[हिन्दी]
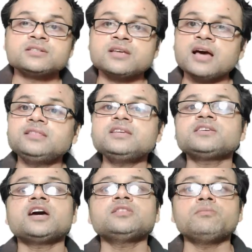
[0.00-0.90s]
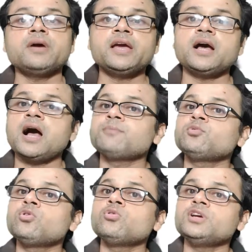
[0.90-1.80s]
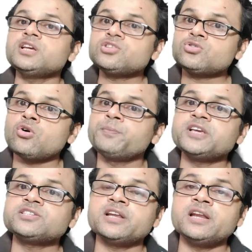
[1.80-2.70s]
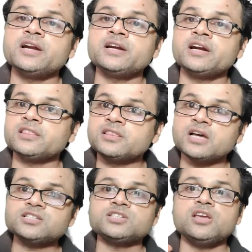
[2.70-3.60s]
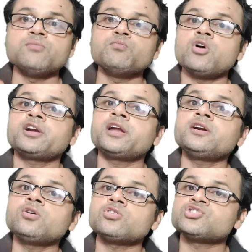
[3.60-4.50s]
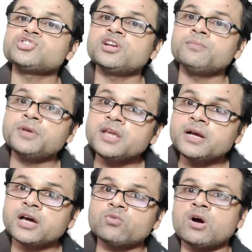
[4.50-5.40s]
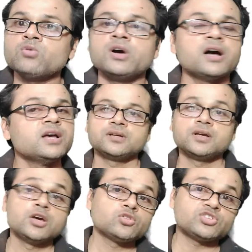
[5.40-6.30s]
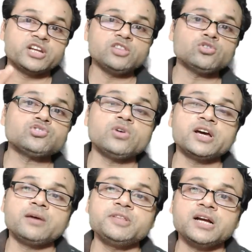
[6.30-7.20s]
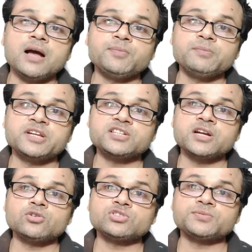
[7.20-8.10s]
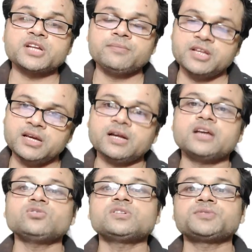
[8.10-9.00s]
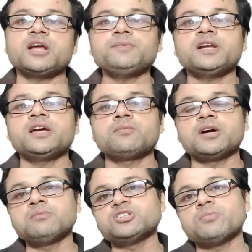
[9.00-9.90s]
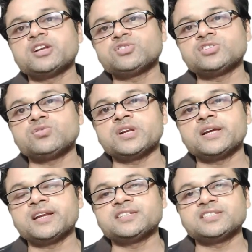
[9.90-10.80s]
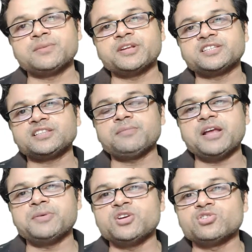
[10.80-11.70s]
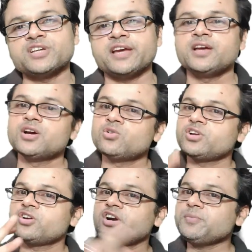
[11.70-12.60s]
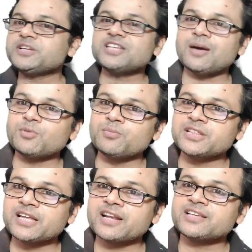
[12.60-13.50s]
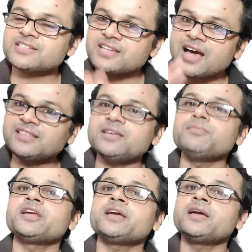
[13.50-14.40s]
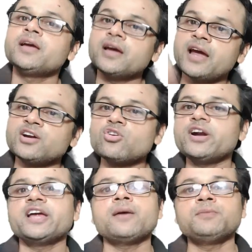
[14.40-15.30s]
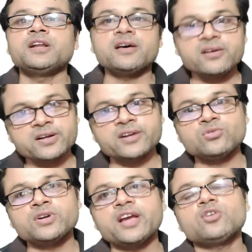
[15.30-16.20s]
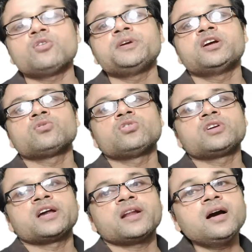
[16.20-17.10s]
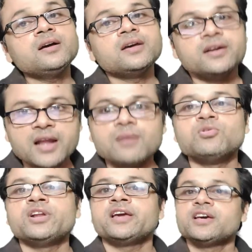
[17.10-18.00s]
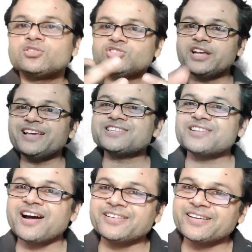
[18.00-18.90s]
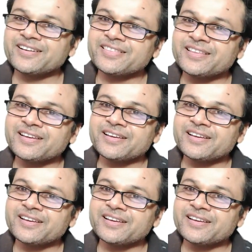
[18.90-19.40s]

साथ ही साथ मैं आपको इस टॉपिक से रिलेटेड 10 इंपॉर्टेंट क्वेश्चन भी करवाऊंगा तो चलिए दोस्तों अगर अभी तक आपने मेरे चैनल को सब्सक्राइब नहीं कर रखा तो सब्सक्राइब कर लें और बगल में जो बैल से जरूर क्लिक करें जिससे मेरे जितने भी नए वीडियोज हैं उनका नोटिफिकेशन आपको मिलता रहे साथ ही मेरे एंड्रॉयड ऐप लर्न टेक टू टेक को भी डाउनलोड करना ना भूले तो चलिए स्टार्ट करते